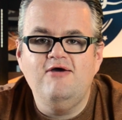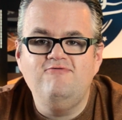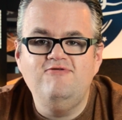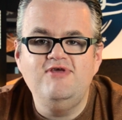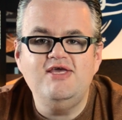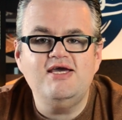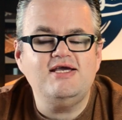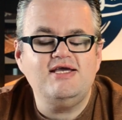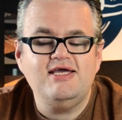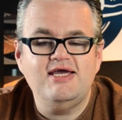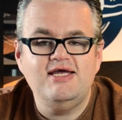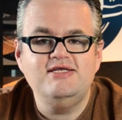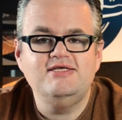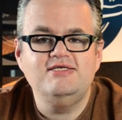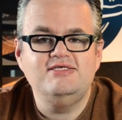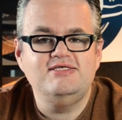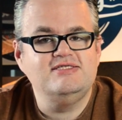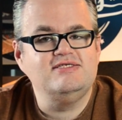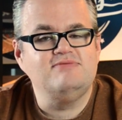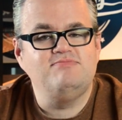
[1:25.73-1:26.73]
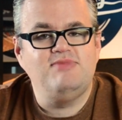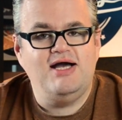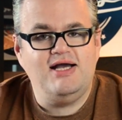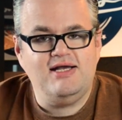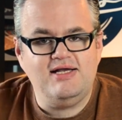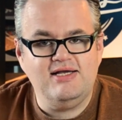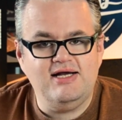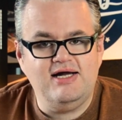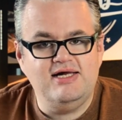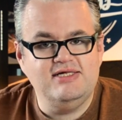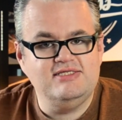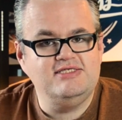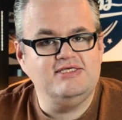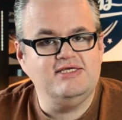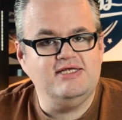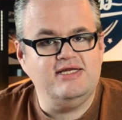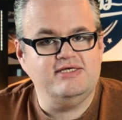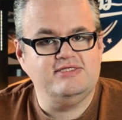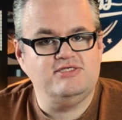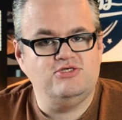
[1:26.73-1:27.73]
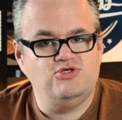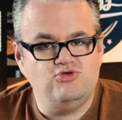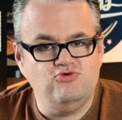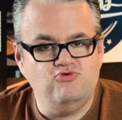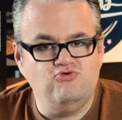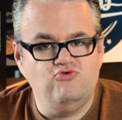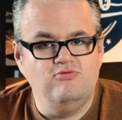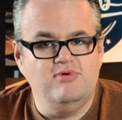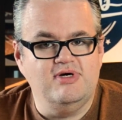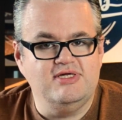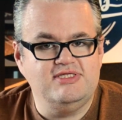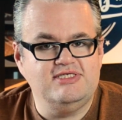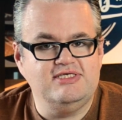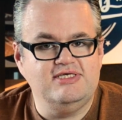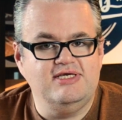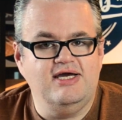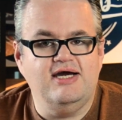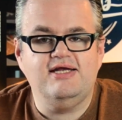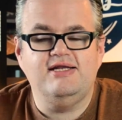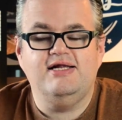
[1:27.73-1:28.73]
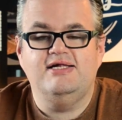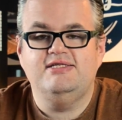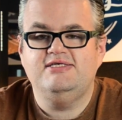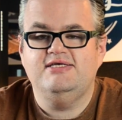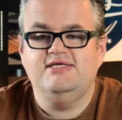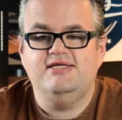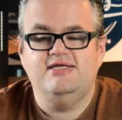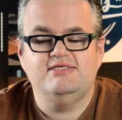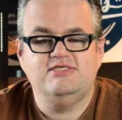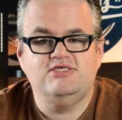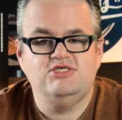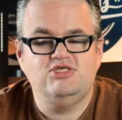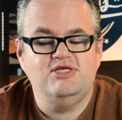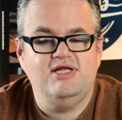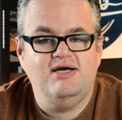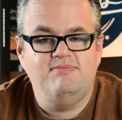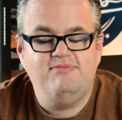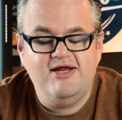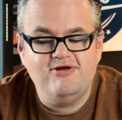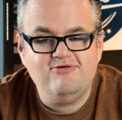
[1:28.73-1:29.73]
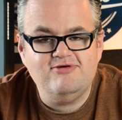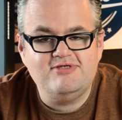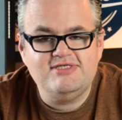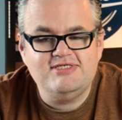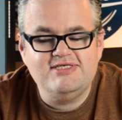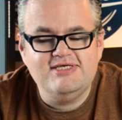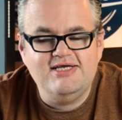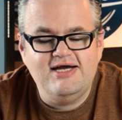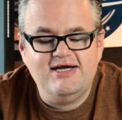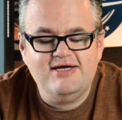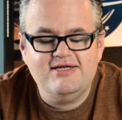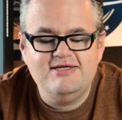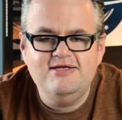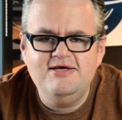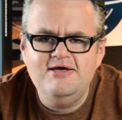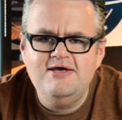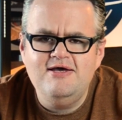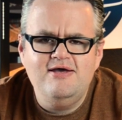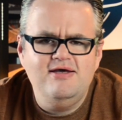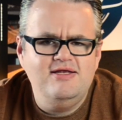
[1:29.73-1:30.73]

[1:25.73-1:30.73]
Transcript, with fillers: Wir kennen diese Marken als die klassischen Kuba-Zigarren, als die klassischen Habanos-Zigarren,